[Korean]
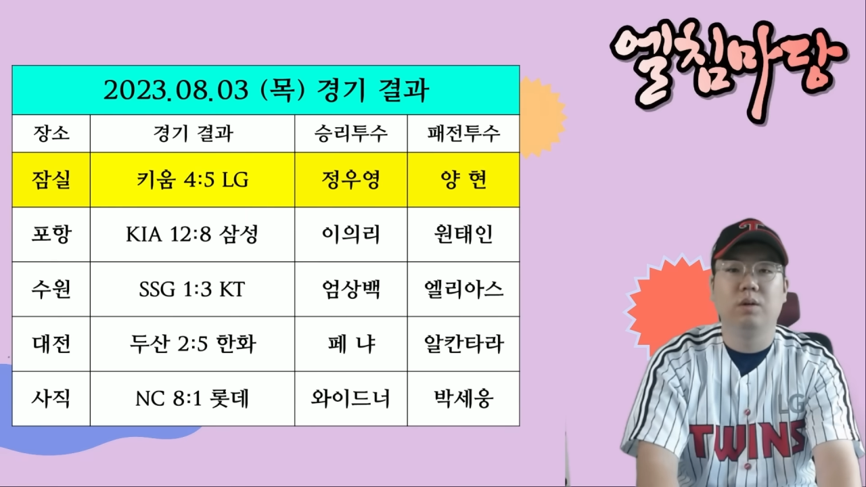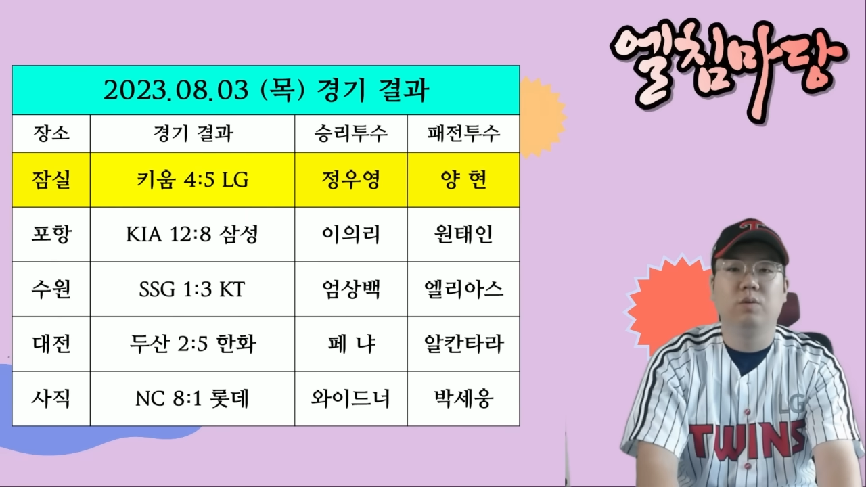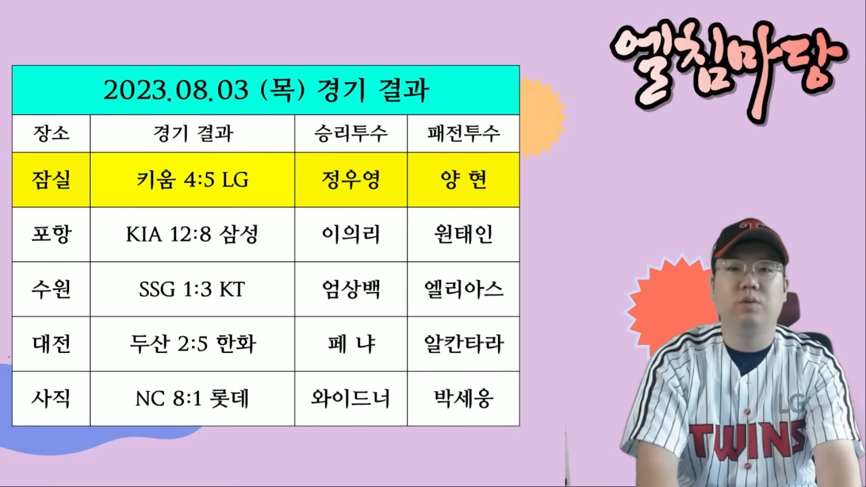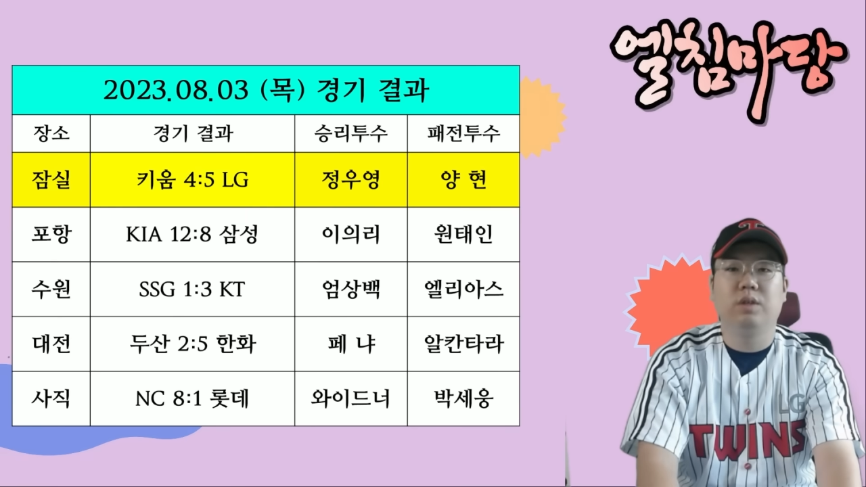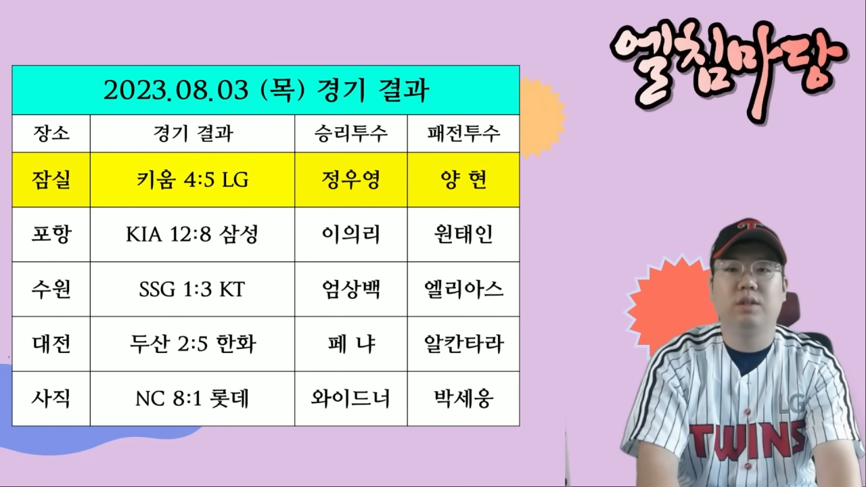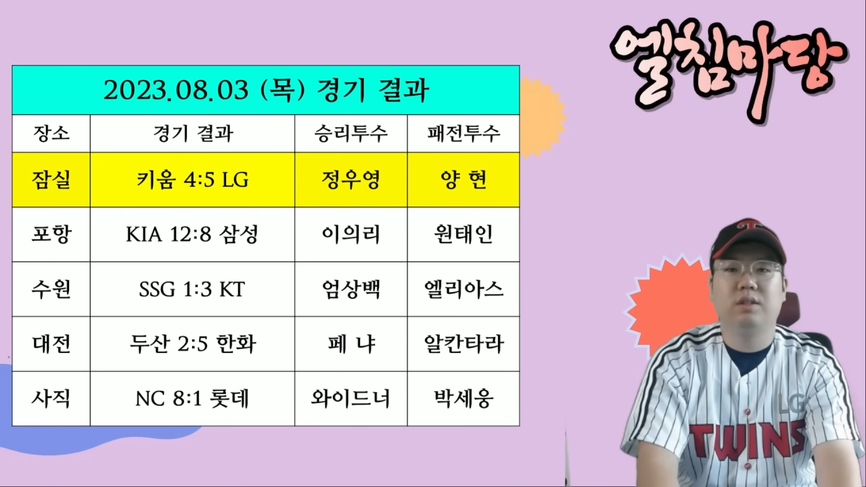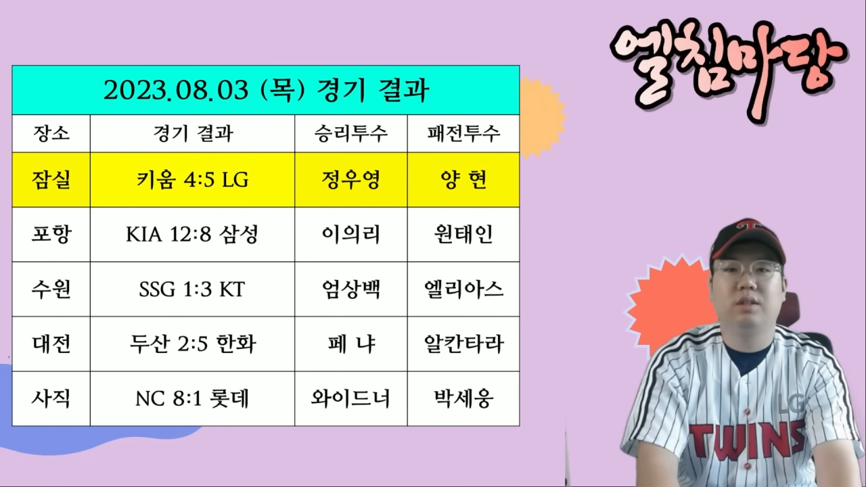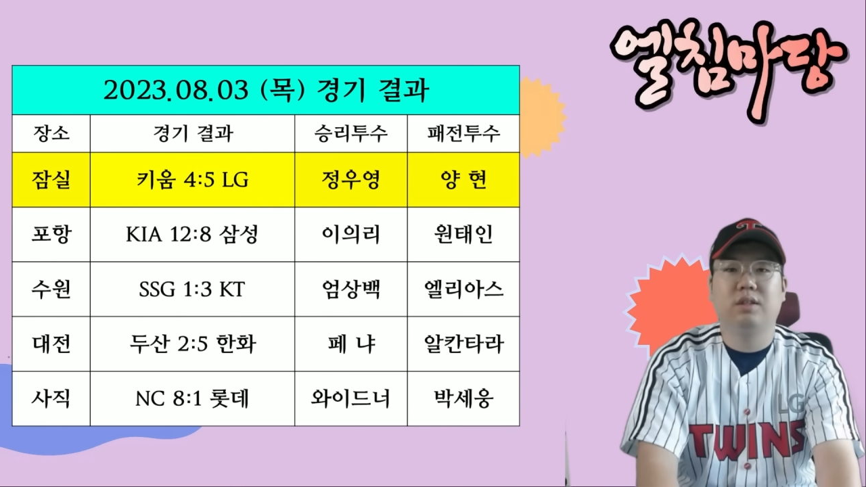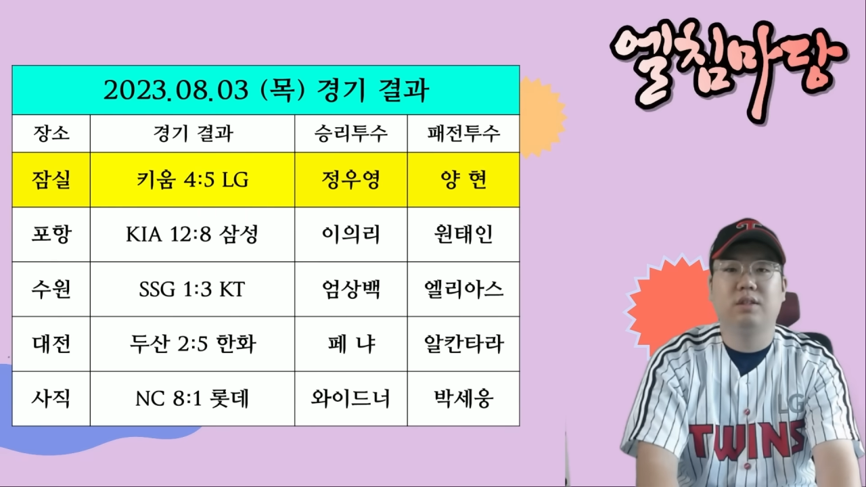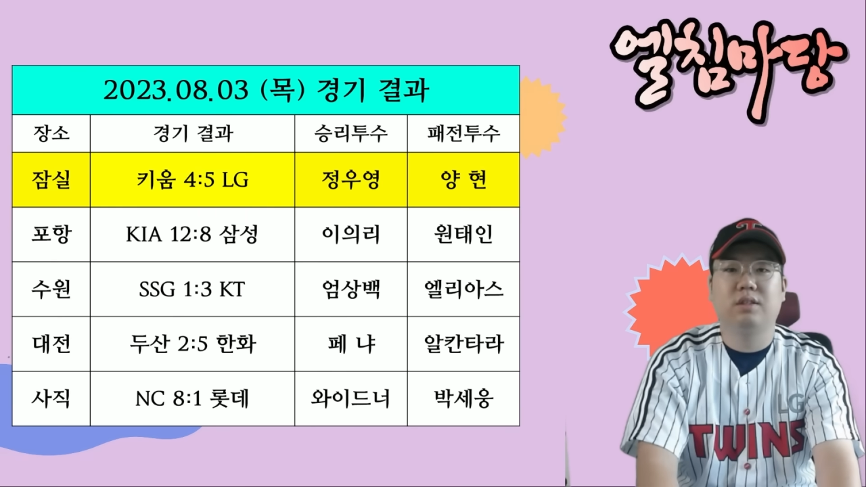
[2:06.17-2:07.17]
위닝
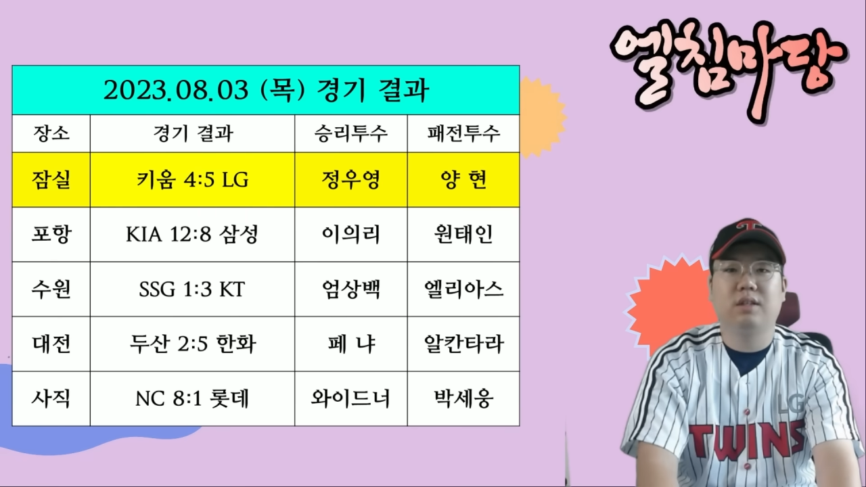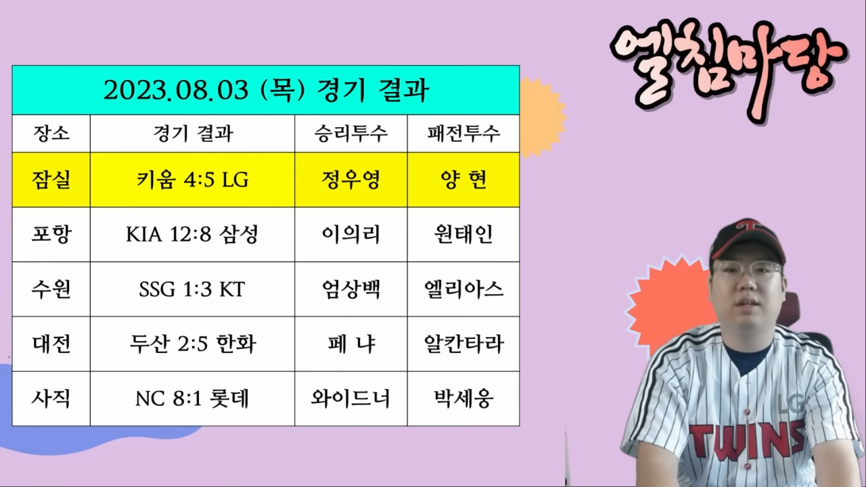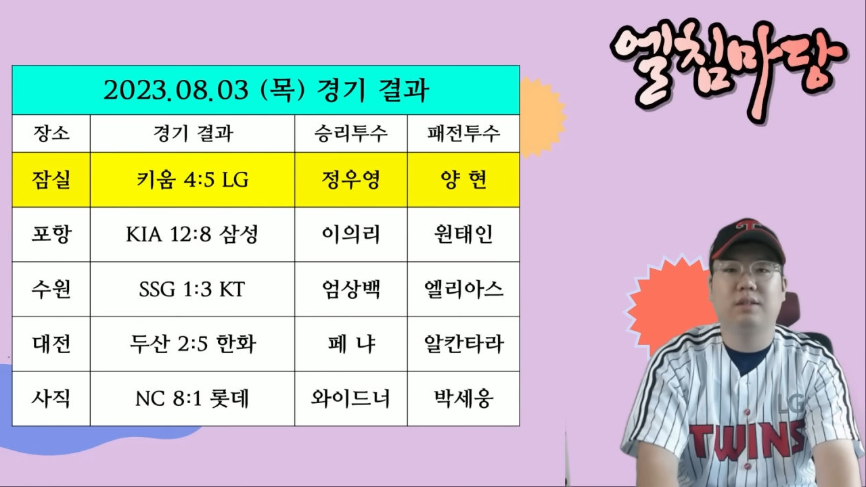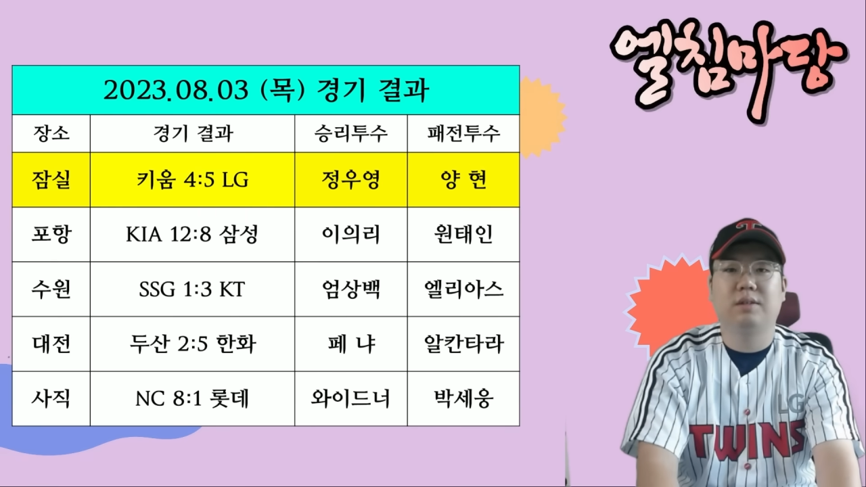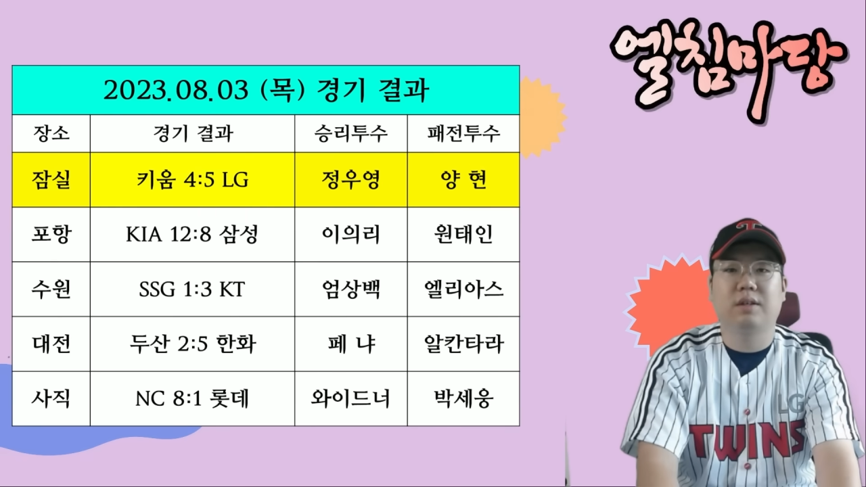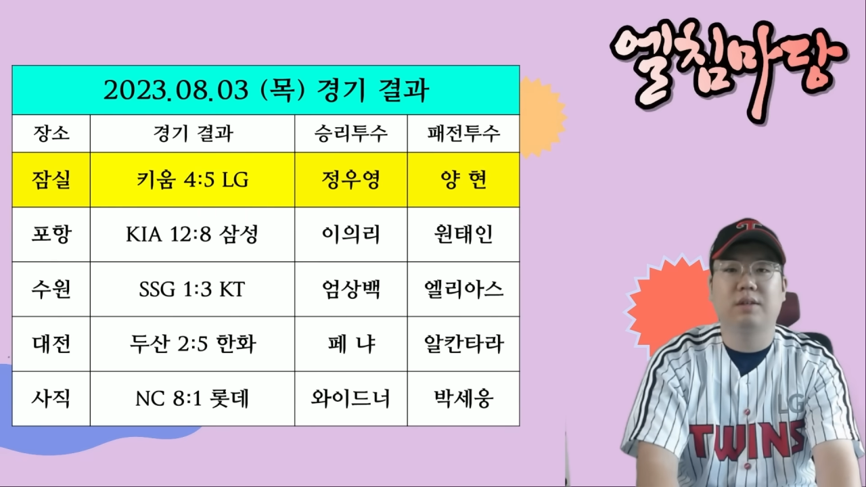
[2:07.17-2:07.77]
시리즈 달성에